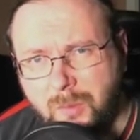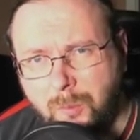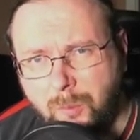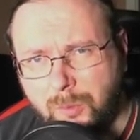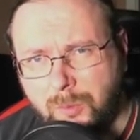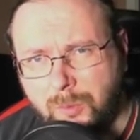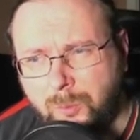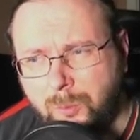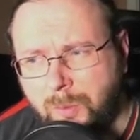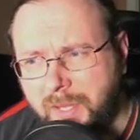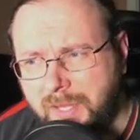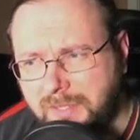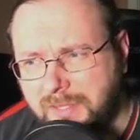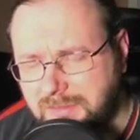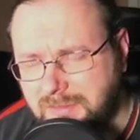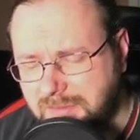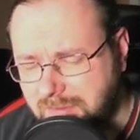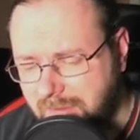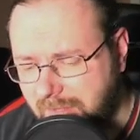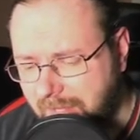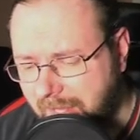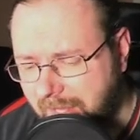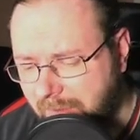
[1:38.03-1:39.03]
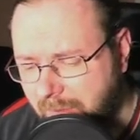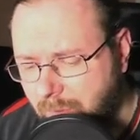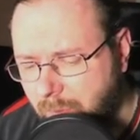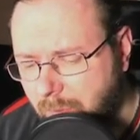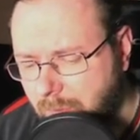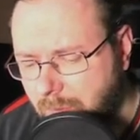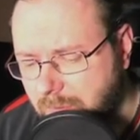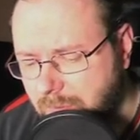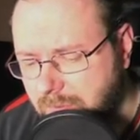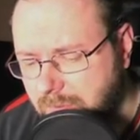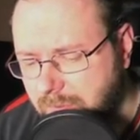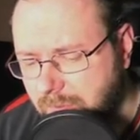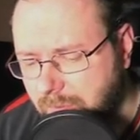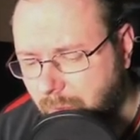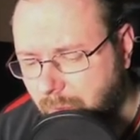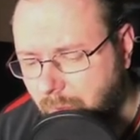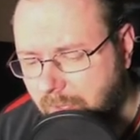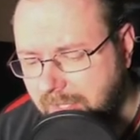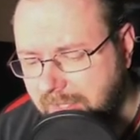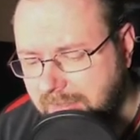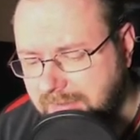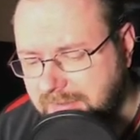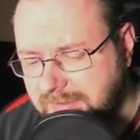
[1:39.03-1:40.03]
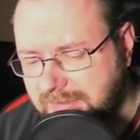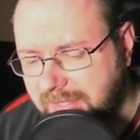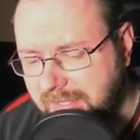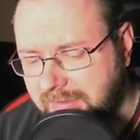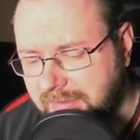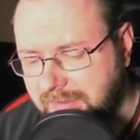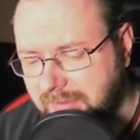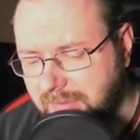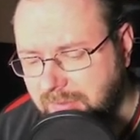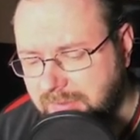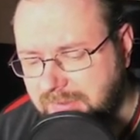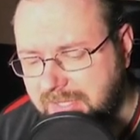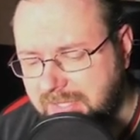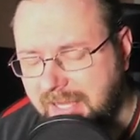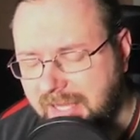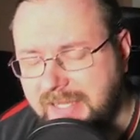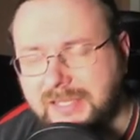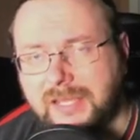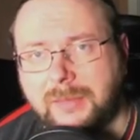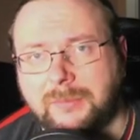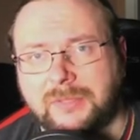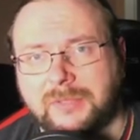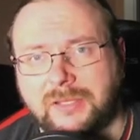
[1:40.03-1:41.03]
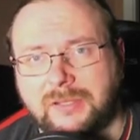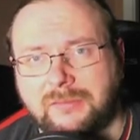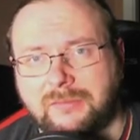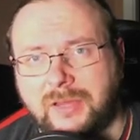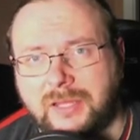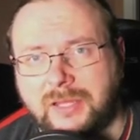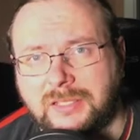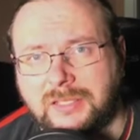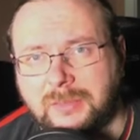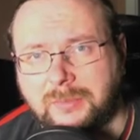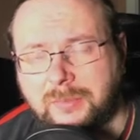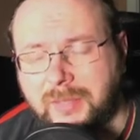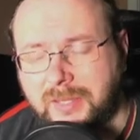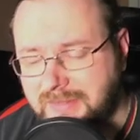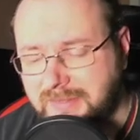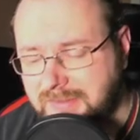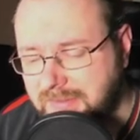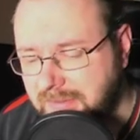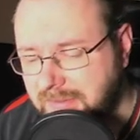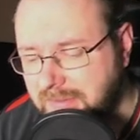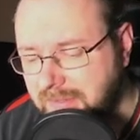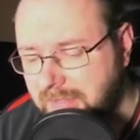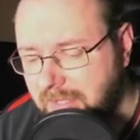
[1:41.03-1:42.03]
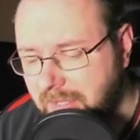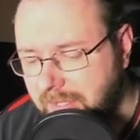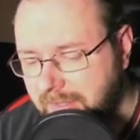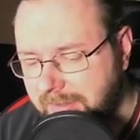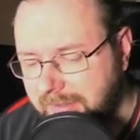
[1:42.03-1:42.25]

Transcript: Mono White Agro, wo halt Sachen aus Kaltheim drin waren, die gebannt sind.